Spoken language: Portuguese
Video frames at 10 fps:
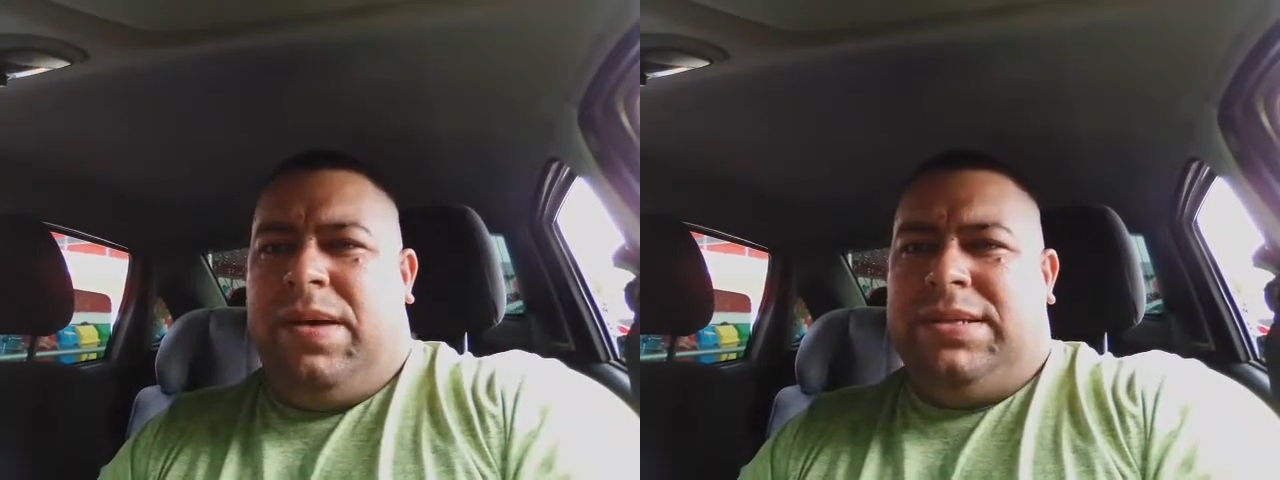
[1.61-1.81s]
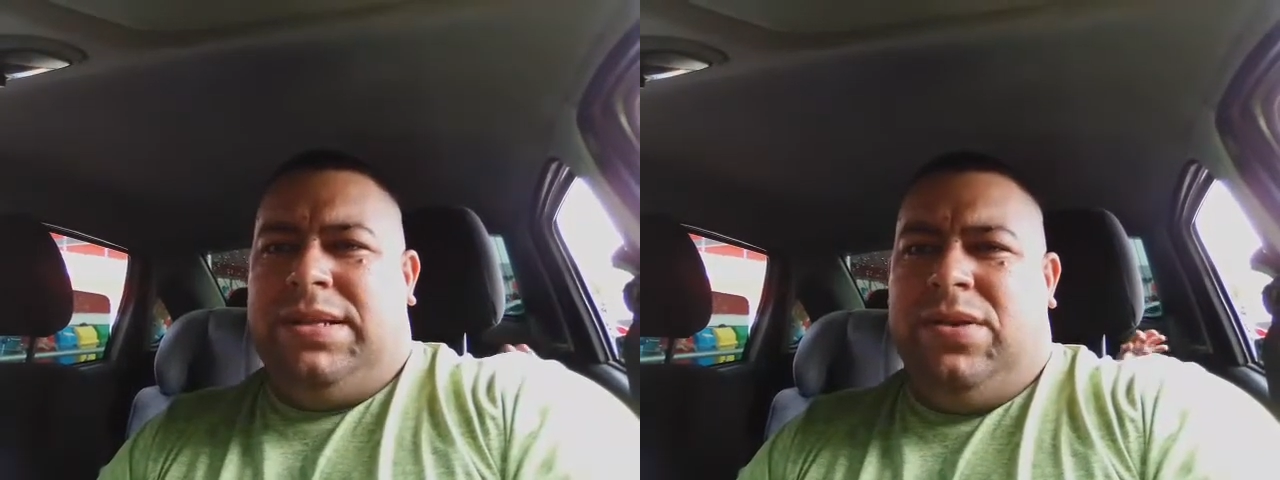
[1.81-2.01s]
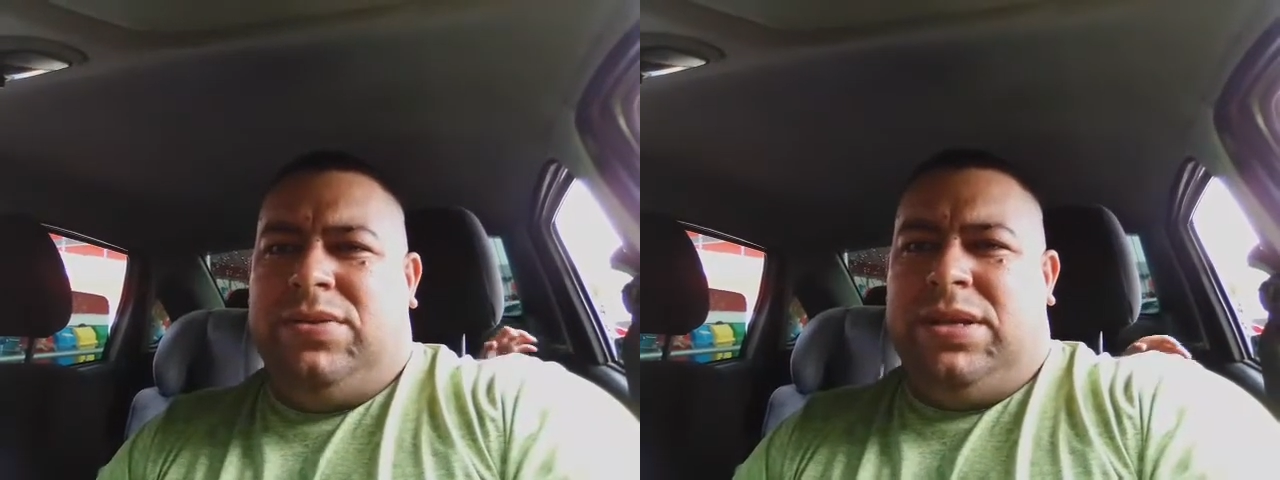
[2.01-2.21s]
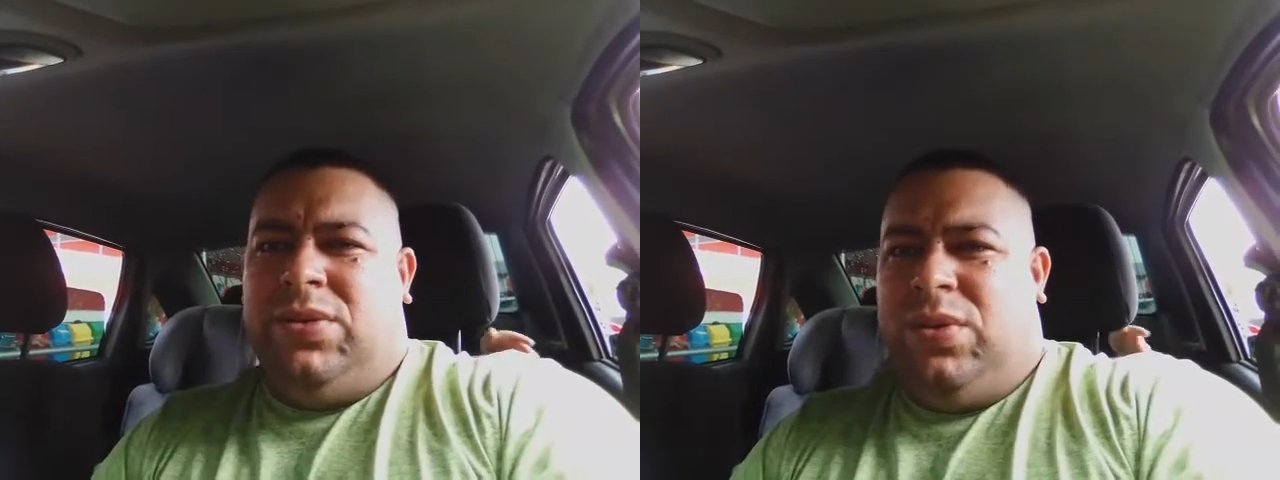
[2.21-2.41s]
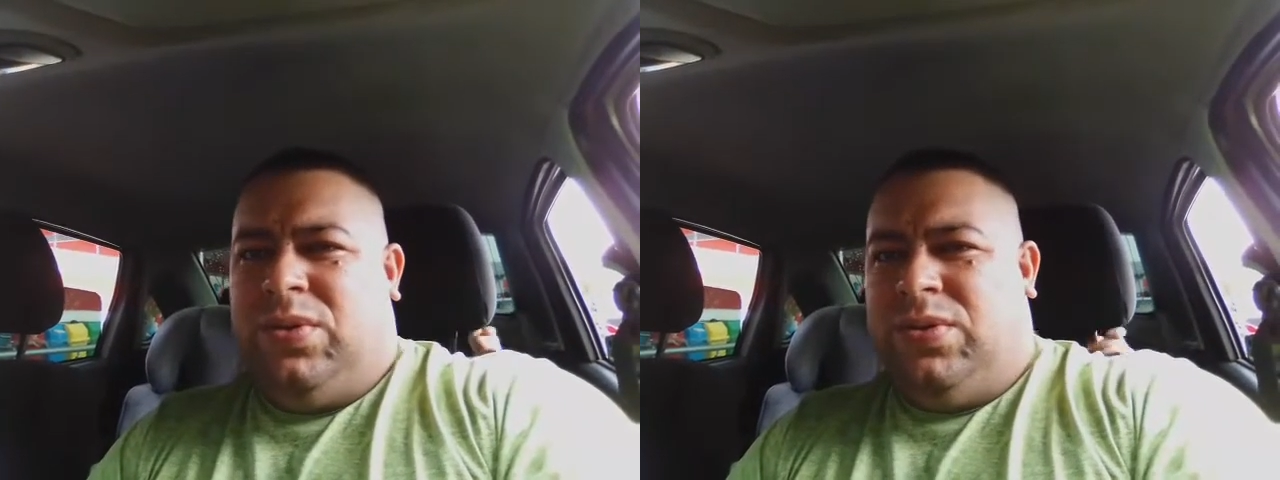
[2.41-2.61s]
Paz Deus a
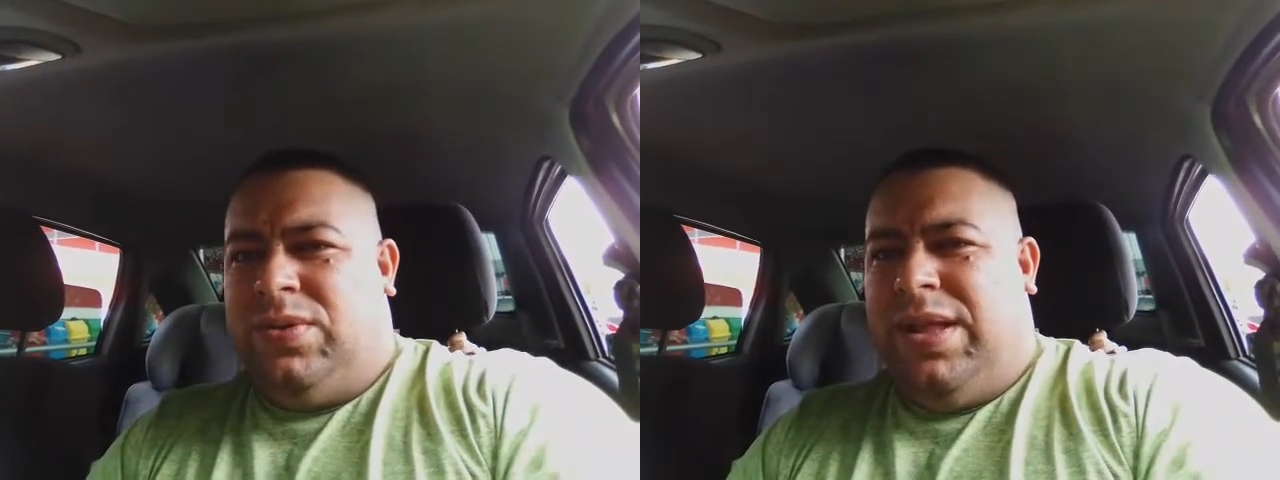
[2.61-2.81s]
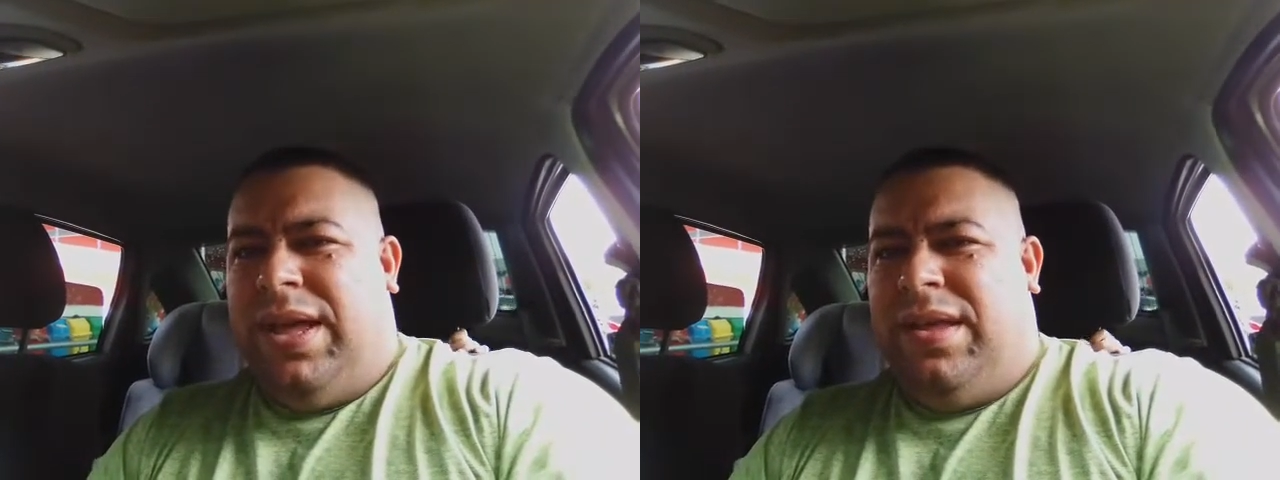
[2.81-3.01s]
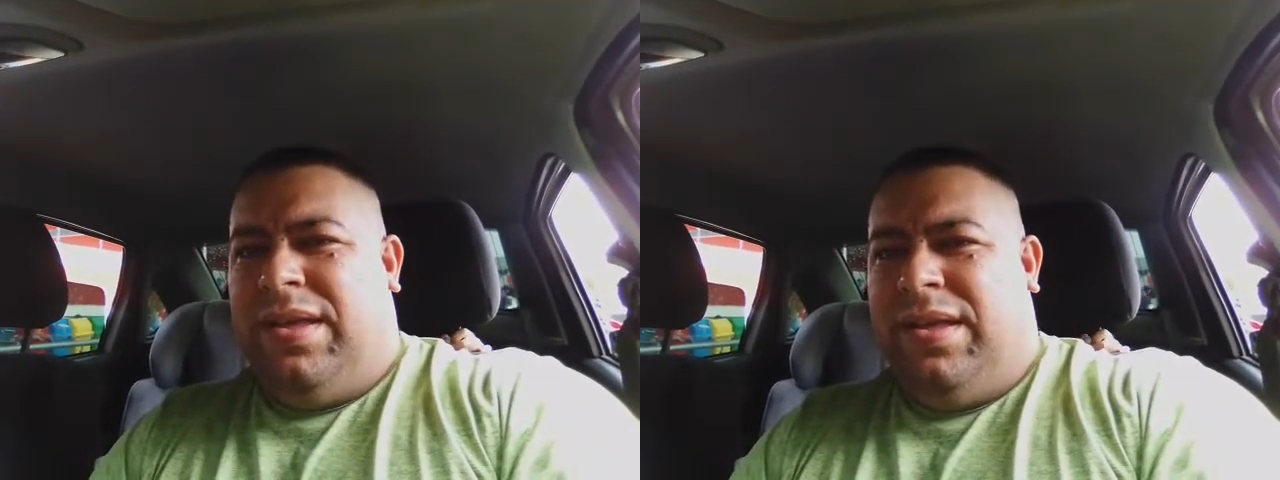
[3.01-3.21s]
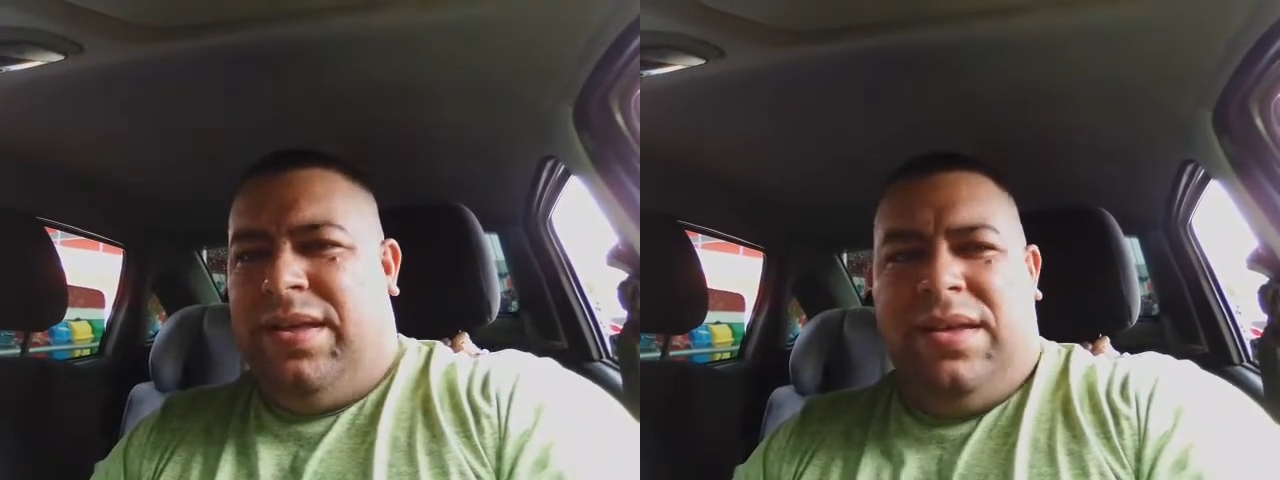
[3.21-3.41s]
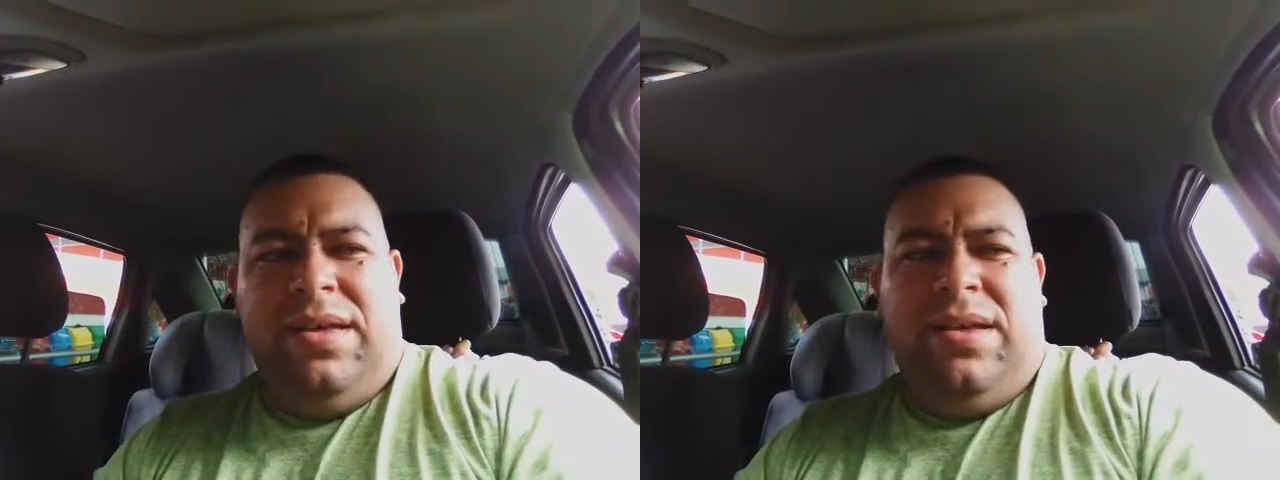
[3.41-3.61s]
todos, né?
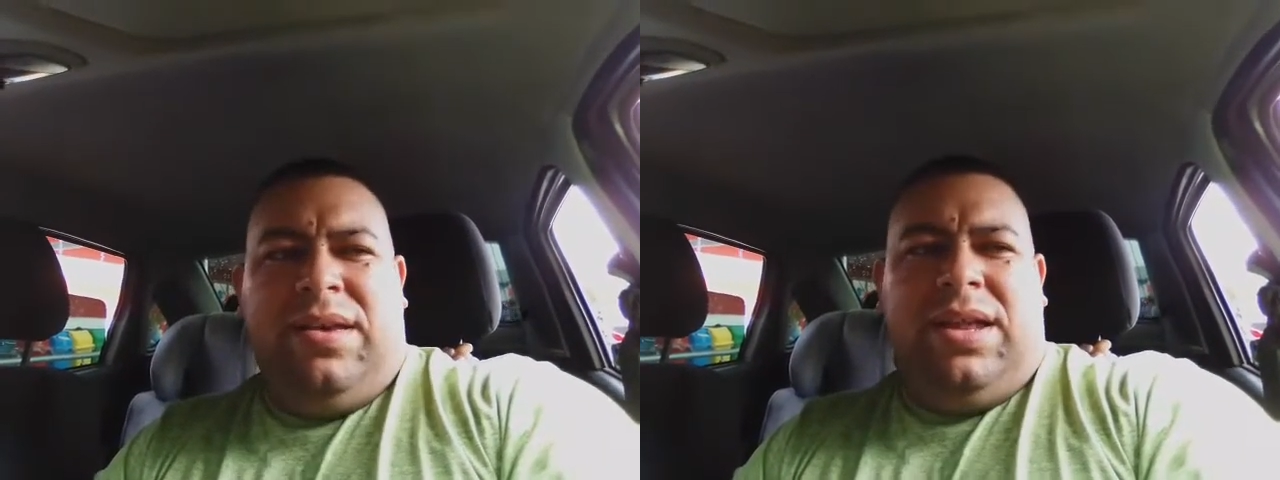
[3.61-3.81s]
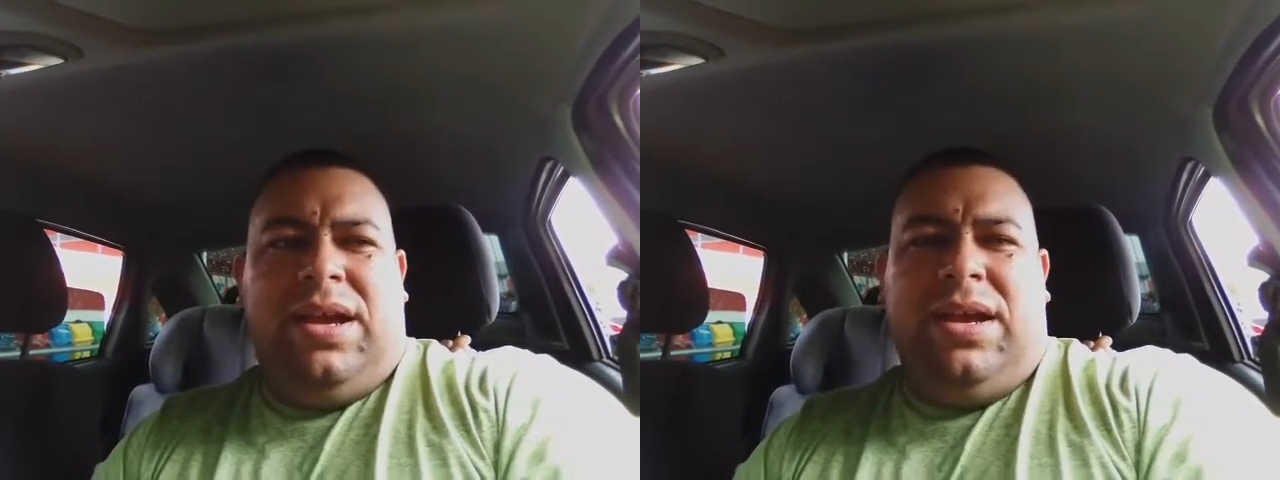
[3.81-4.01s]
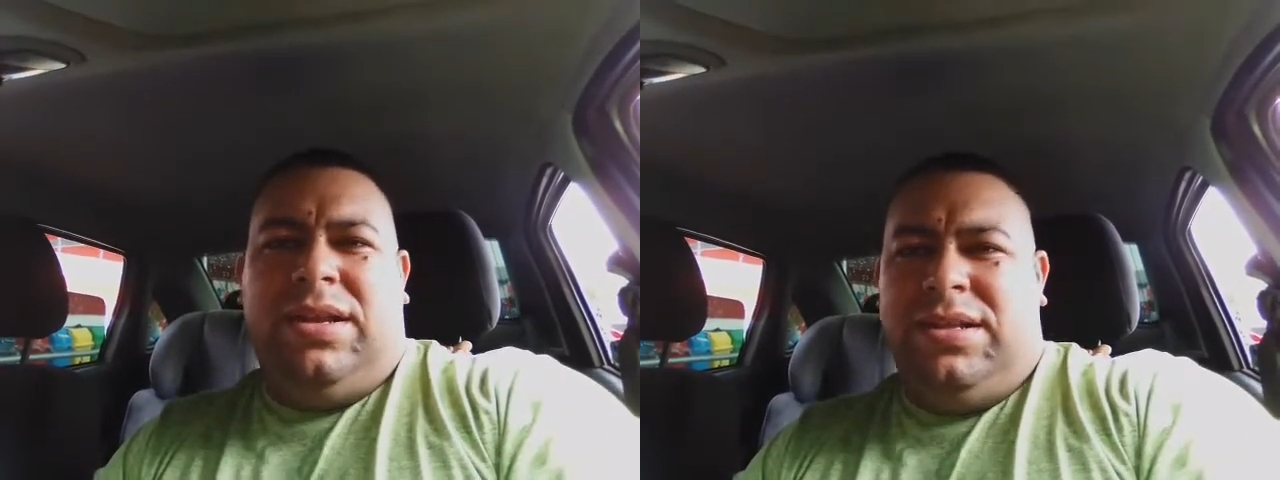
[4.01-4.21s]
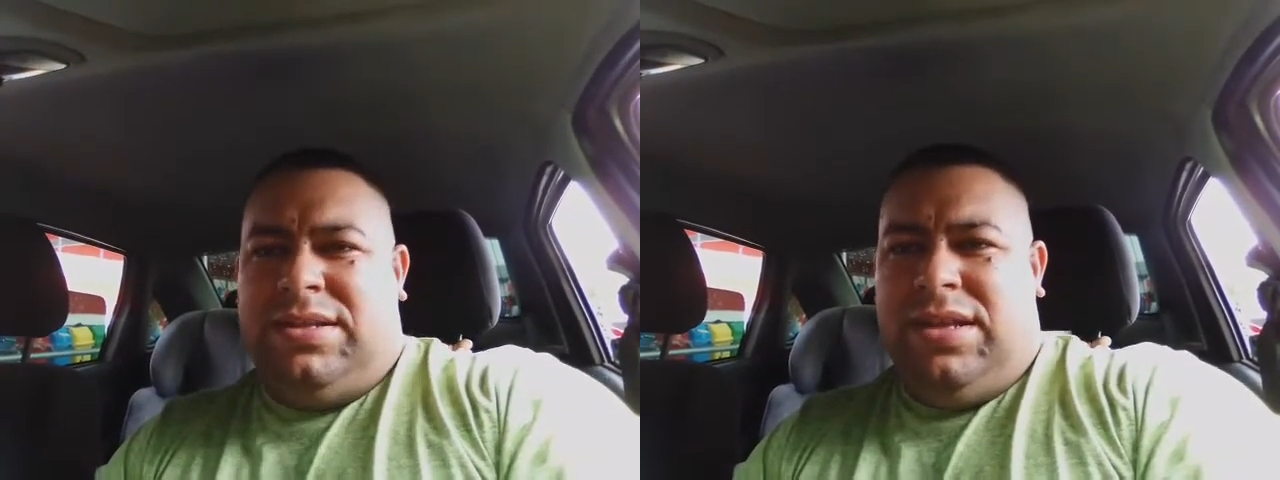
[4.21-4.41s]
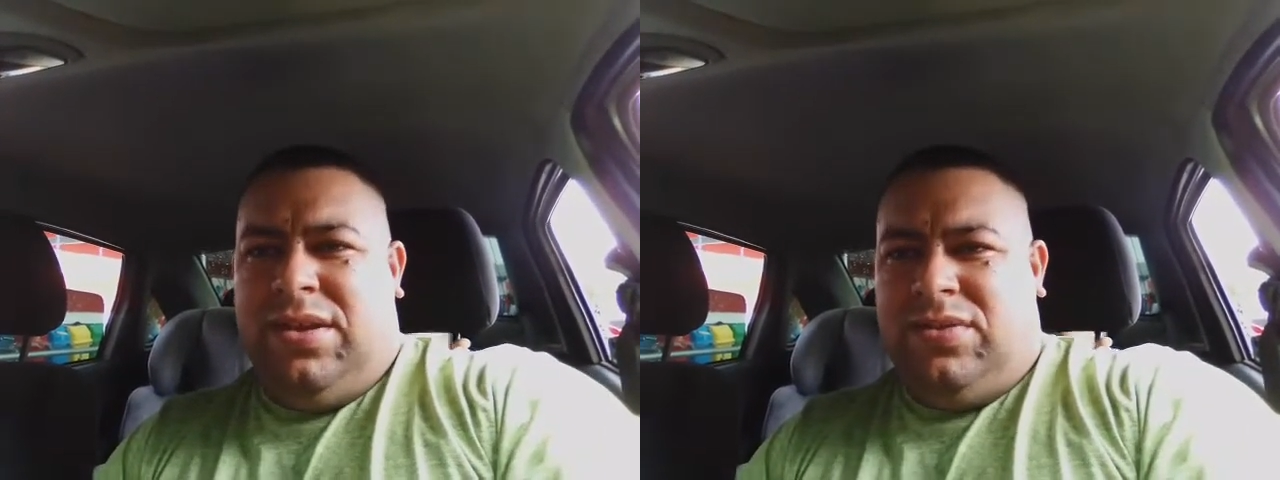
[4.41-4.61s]
E
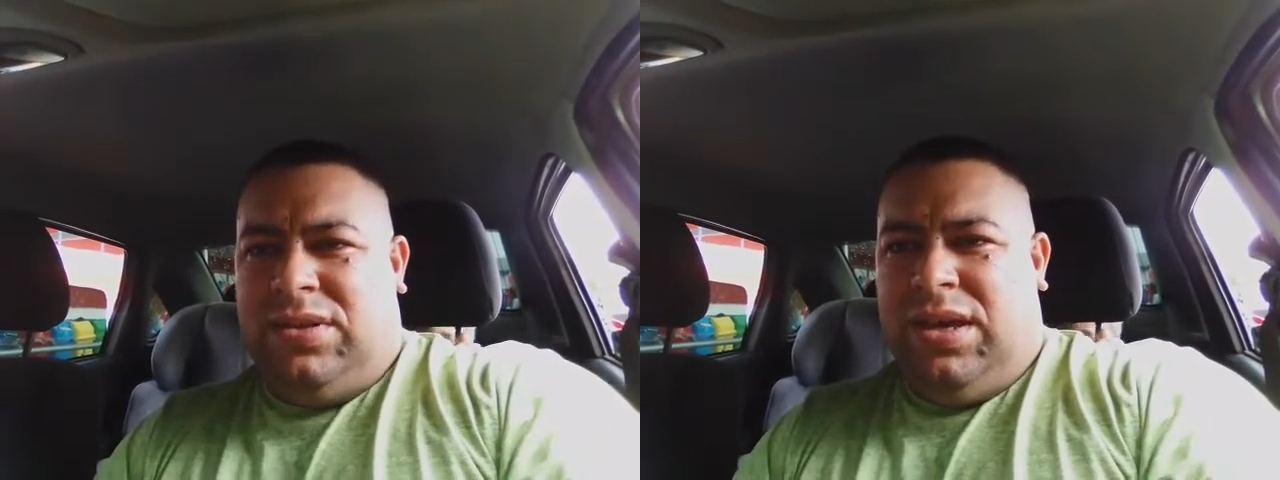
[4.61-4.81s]
agradecer os